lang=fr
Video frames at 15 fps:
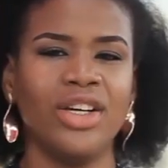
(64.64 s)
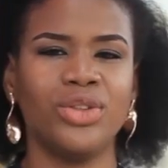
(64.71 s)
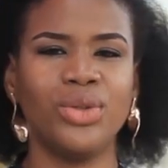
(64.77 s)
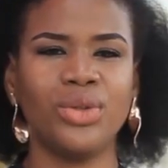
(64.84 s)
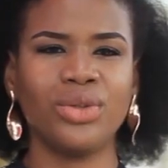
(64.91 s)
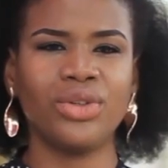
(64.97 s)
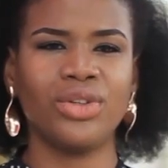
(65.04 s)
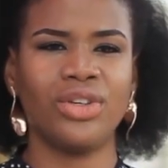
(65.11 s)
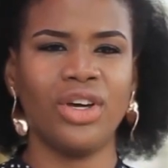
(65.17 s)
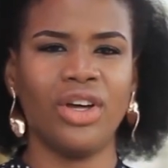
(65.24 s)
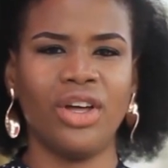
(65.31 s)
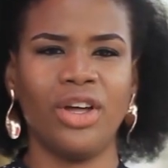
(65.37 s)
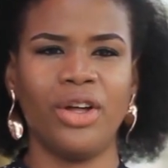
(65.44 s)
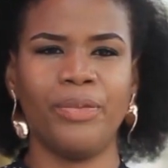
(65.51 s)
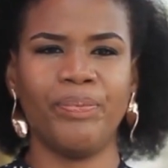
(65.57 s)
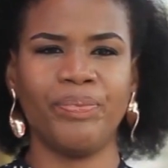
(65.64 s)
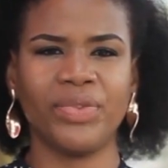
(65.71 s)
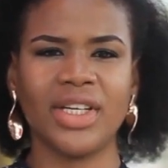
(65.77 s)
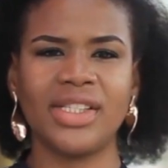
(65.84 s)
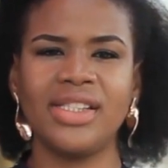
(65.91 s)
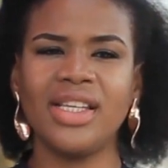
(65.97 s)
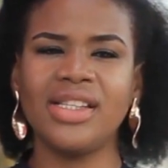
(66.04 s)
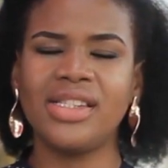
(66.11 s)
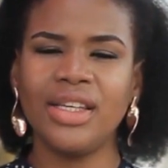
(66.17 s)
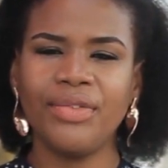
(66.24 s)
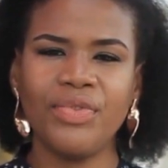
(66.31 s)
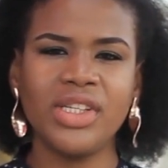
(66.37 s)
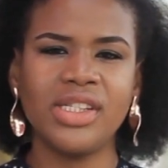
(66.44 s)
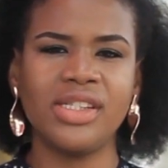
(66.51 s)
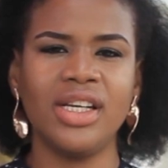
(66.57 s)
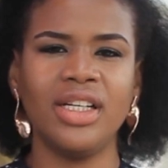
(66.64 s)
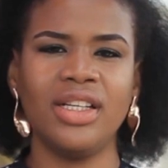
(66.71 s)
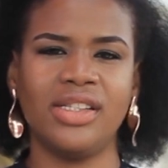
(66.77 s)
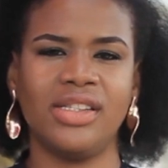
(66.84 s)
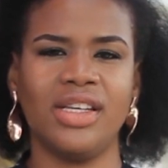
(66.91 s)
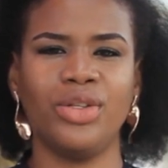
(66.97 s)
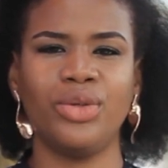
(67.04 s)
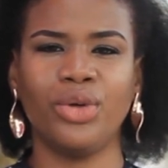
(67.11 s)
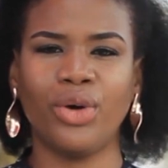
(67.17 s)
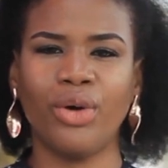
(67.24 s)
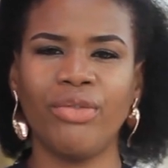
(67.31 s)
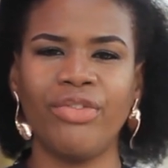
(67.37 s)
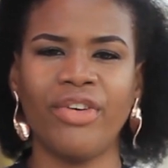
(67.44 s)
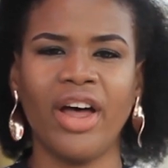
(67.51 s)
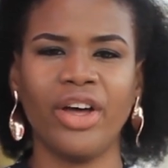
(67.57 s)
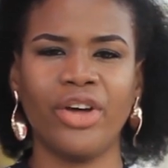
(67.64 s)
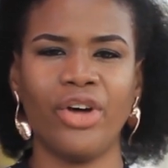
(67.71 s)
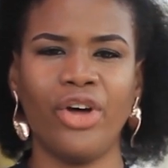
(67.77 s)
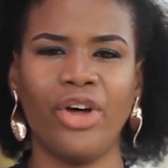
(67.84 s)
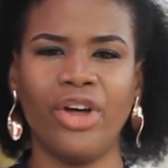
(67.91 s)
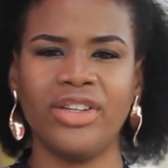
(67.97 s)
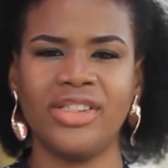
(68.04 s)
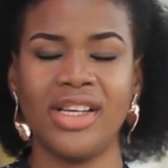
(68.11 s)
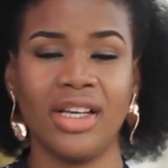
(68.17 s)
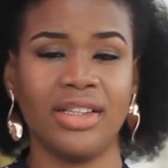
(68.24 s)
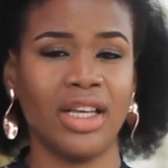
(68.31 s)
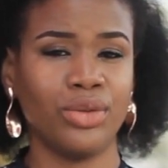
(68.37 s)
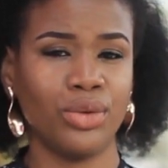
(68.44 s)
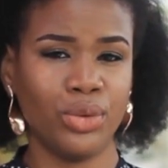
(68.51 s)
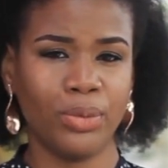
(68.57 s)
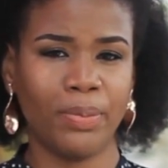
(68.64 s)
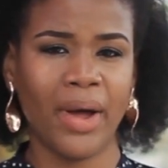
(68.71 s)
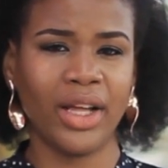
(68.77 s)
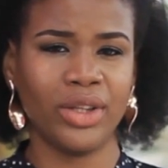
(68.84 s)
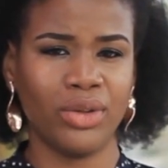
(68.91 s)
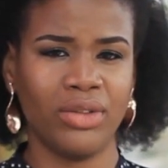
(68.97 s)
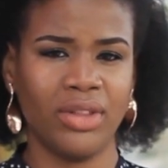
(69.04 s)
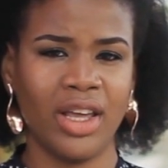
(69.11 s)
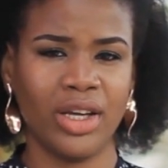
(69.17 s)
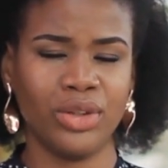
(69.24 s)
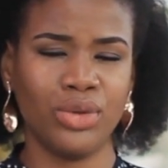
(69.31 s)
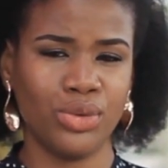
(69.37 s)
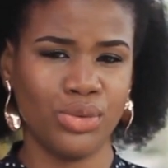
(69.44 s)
Donc, euh, c'était difficile d'essayer de convaincre euh, certains de nos partenaires de